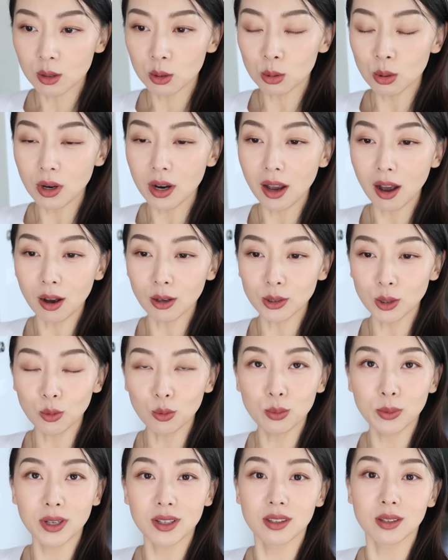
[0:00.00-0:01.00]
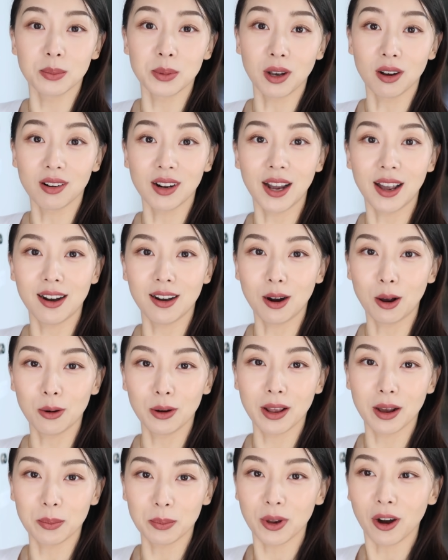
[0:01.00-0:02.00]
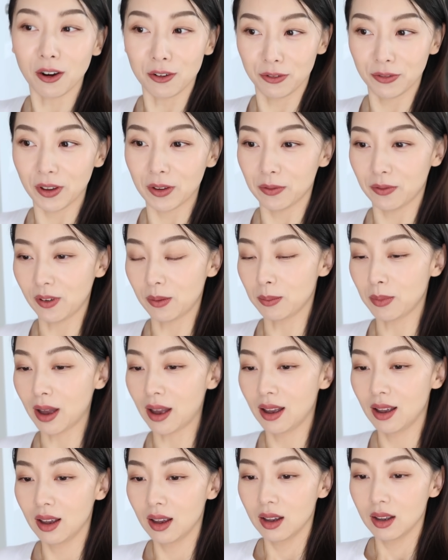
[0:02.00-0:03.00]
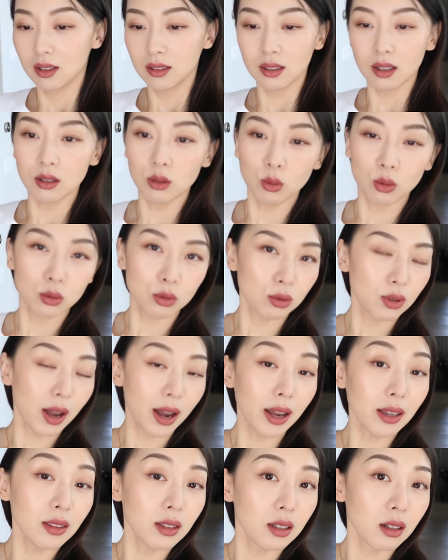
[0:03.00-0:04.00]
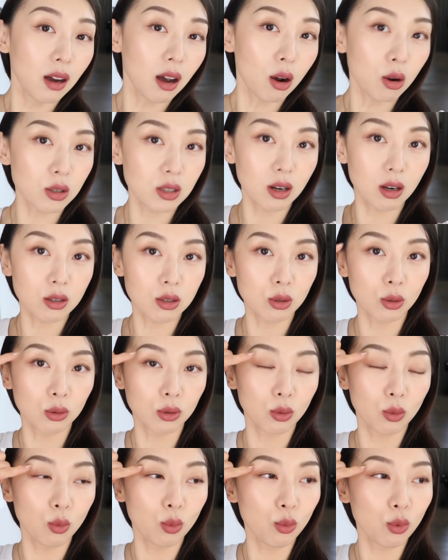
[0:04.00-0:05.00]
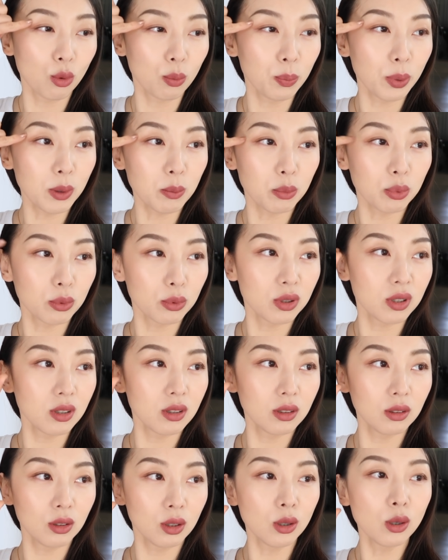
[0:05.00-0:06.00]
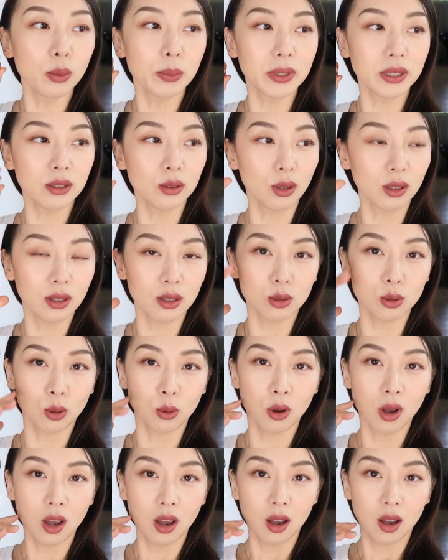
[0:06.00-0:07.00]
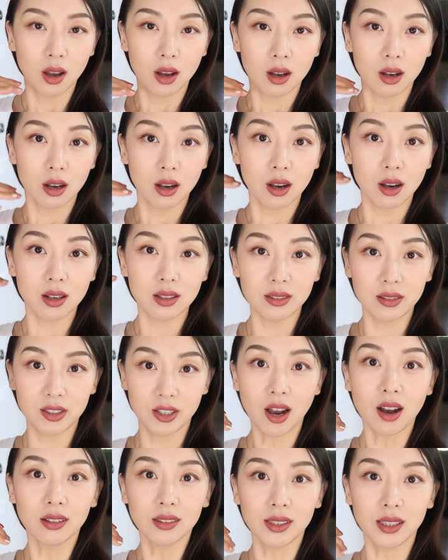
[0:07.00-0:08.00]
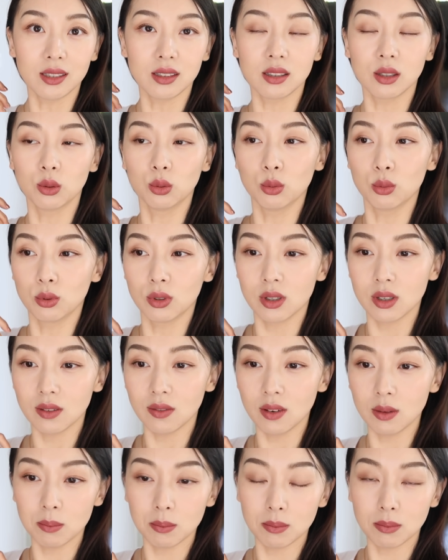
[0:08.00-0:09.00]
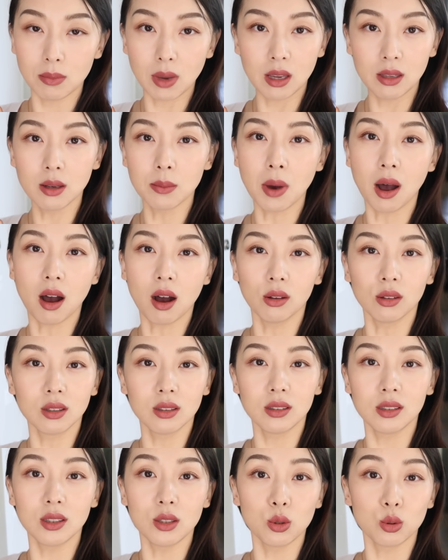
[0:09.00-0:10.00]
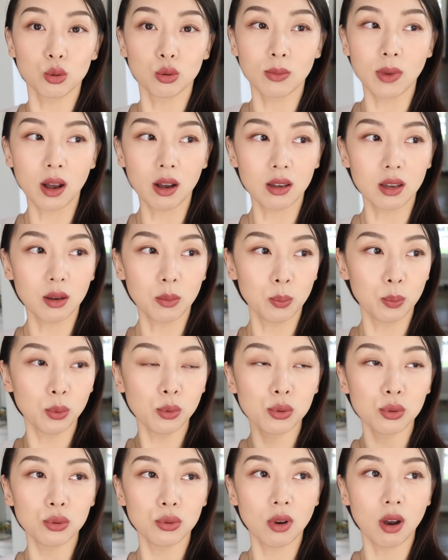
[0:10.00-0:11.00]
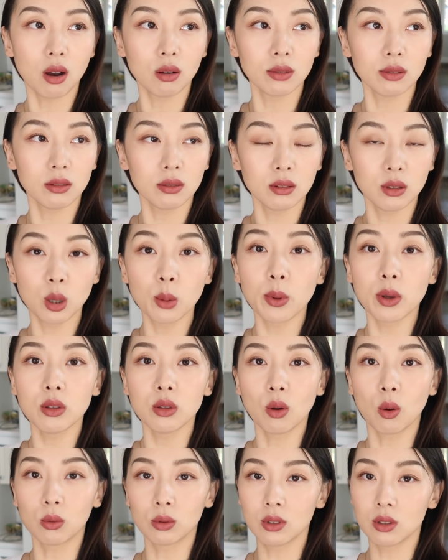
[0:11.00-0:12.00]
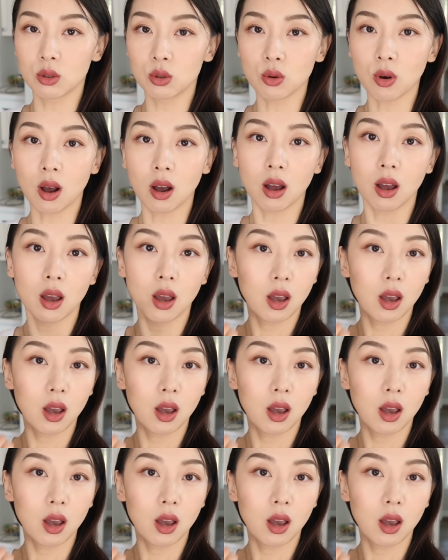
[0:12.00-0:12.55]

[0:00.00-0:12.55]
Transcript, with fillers: 虽然好像雾面色比较干，然后亮片飞粉吧，但是我觉得还挺好上手的。我并不是特别喜欢那种很强显色度的，因为没那么好的技术嘛，也不需要特别浓的妆，